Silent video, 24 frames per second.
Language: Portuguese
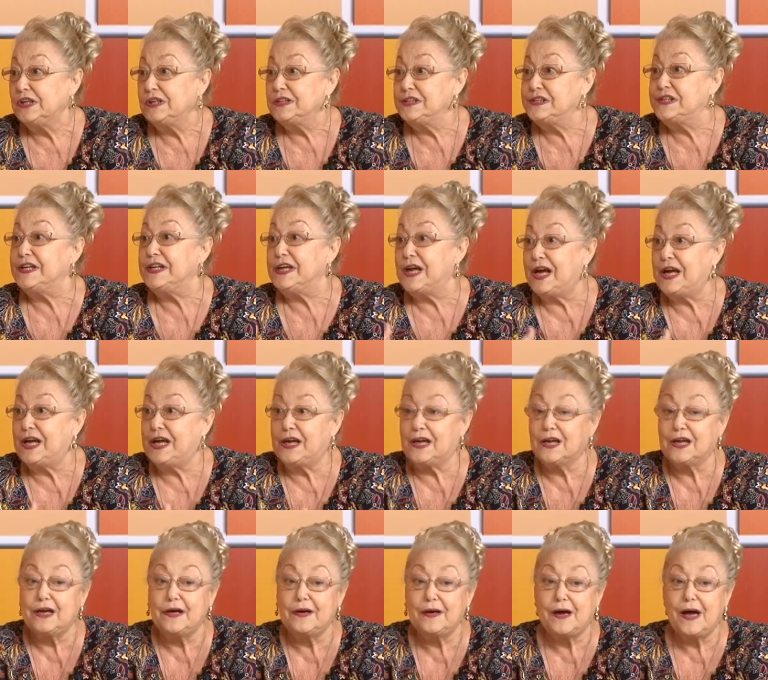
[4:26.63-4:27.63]
que
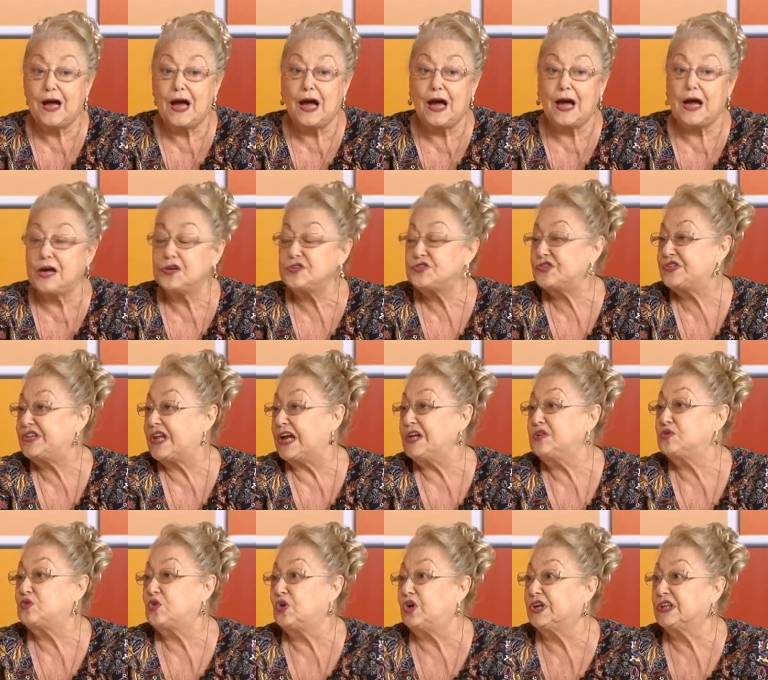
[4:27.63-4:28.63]
era às
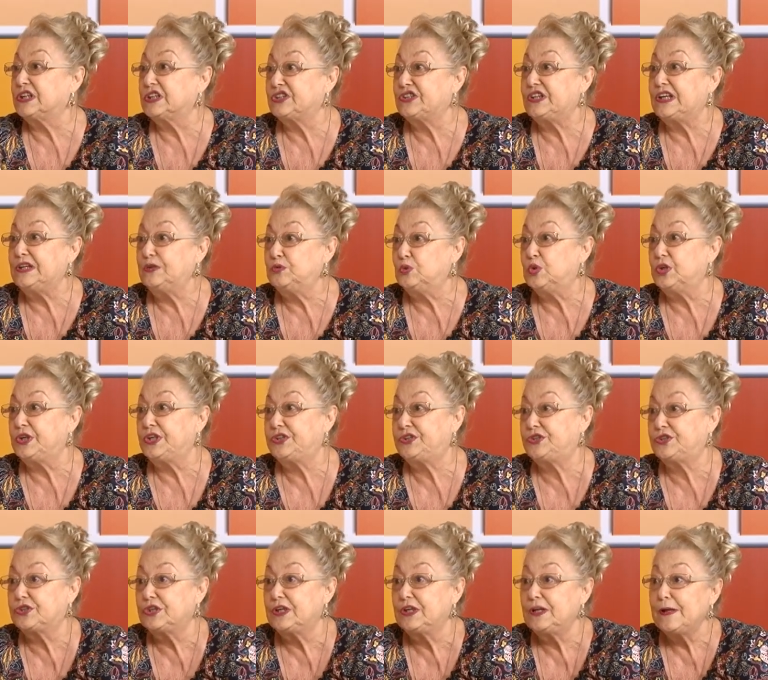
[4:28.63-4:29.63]
10 horas da
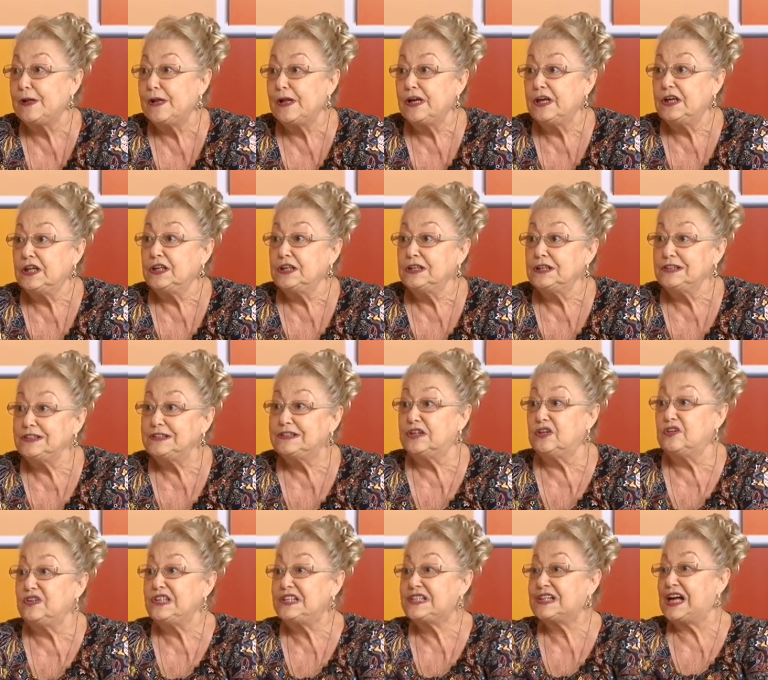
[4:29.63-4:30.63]
noite.
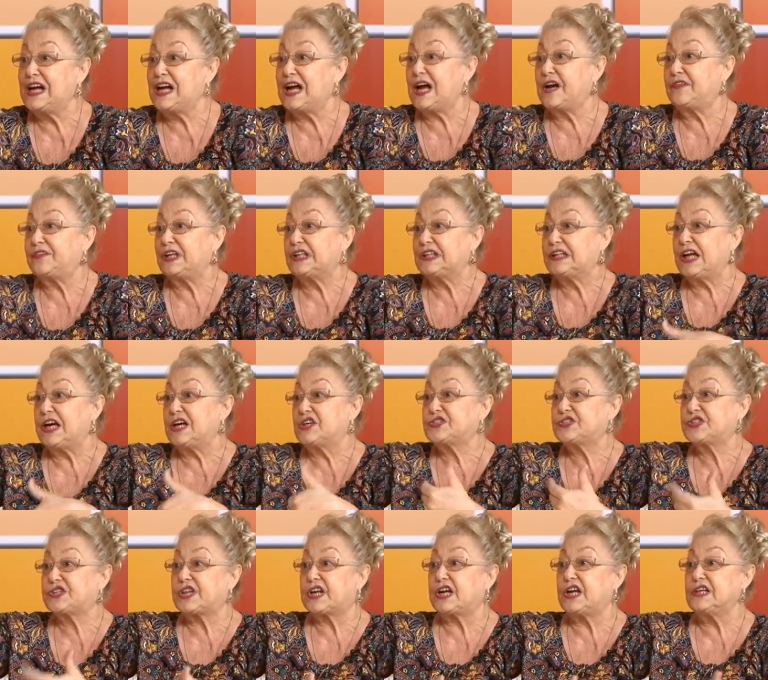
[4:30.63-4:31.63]
Então, ensaiava até
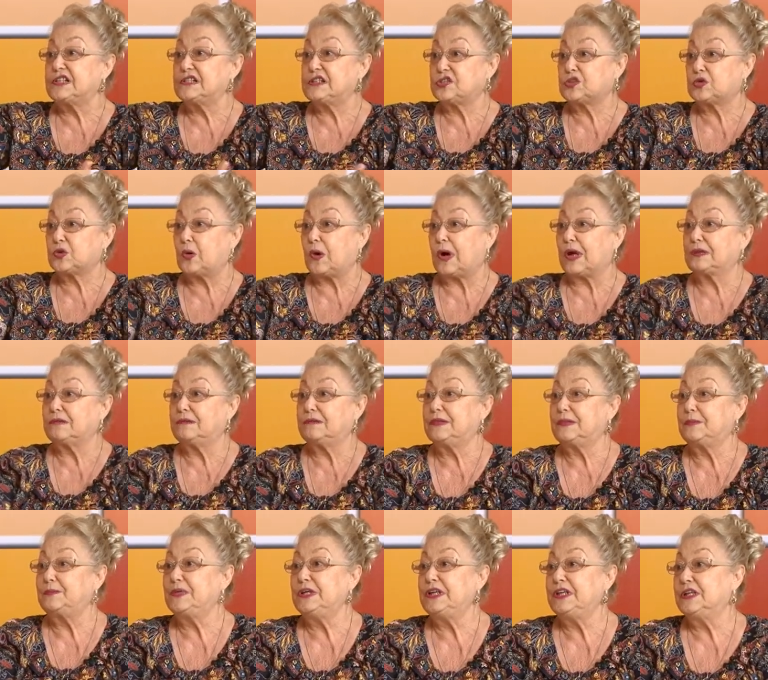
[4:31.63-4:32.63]
às 3, às 4
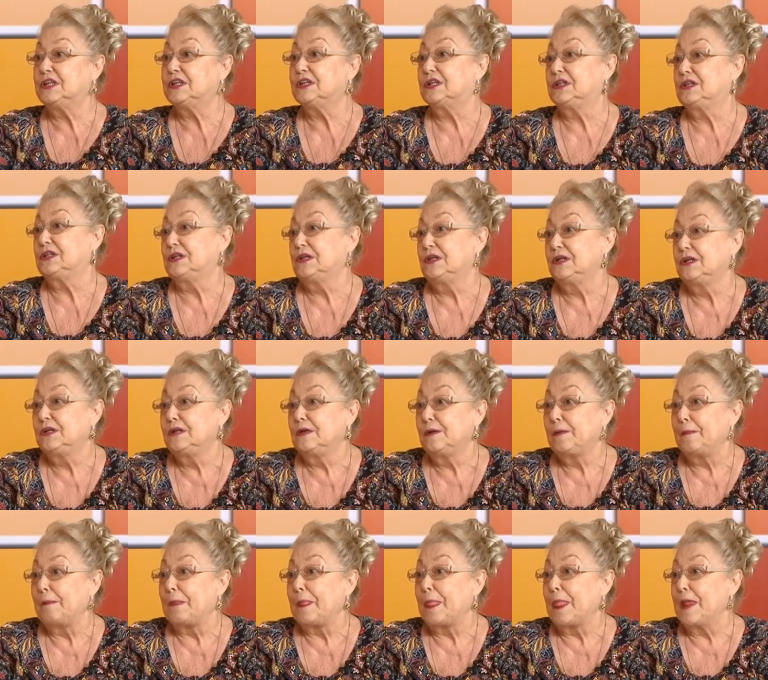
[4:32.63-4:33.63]
da manhã.
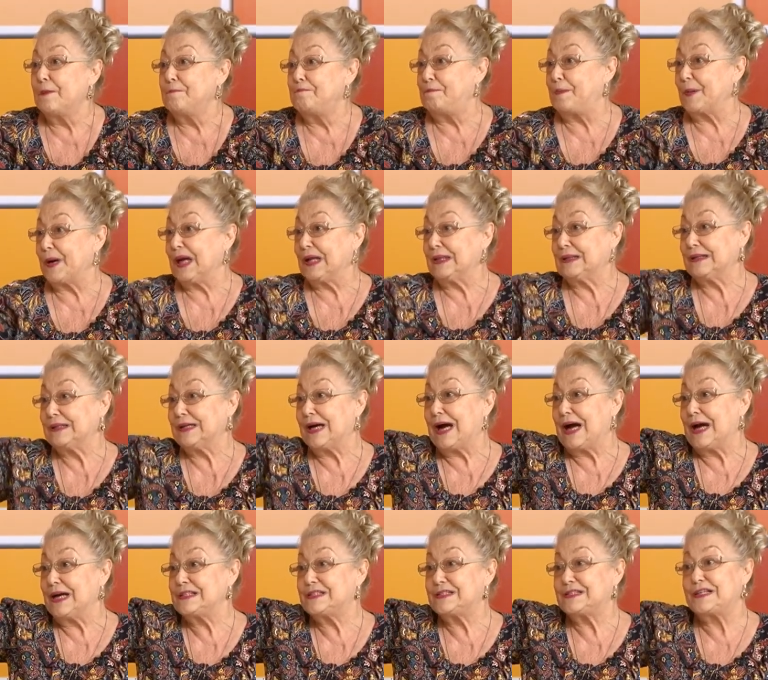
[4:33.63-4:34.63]
Para estar
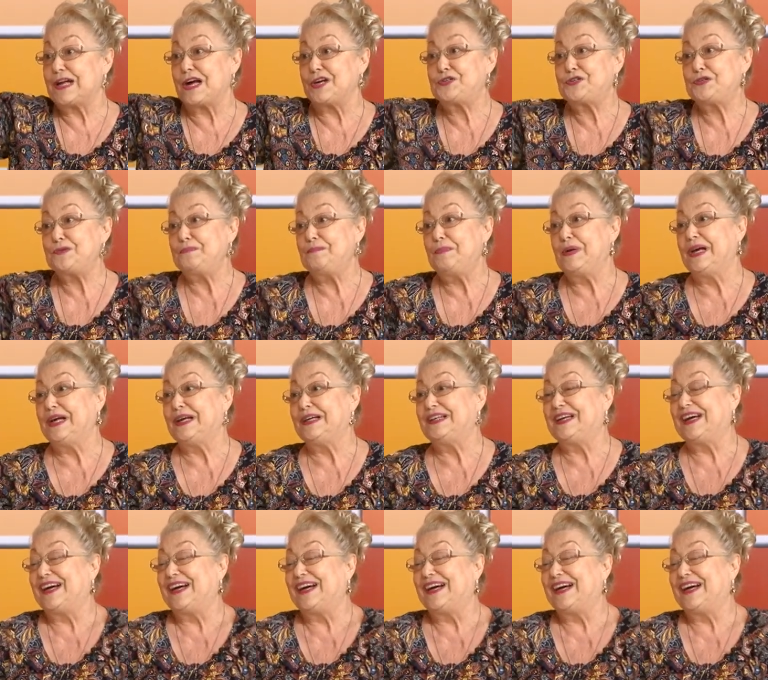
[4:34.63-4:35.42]
tá às 7 e meia